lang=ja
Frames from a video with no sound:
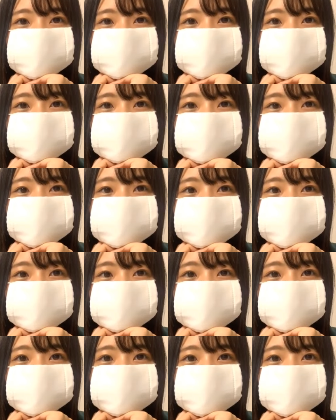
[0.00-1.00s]
かったか
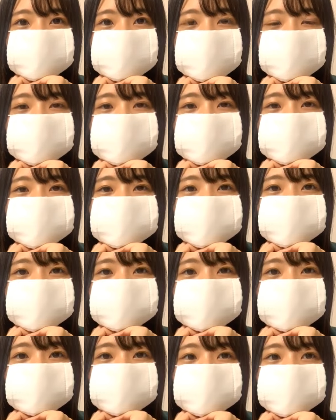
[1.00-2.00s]
な朝
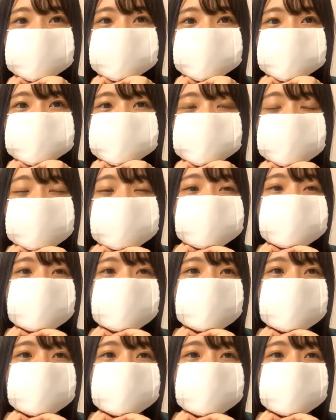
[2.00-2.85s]
ドラを見る人あ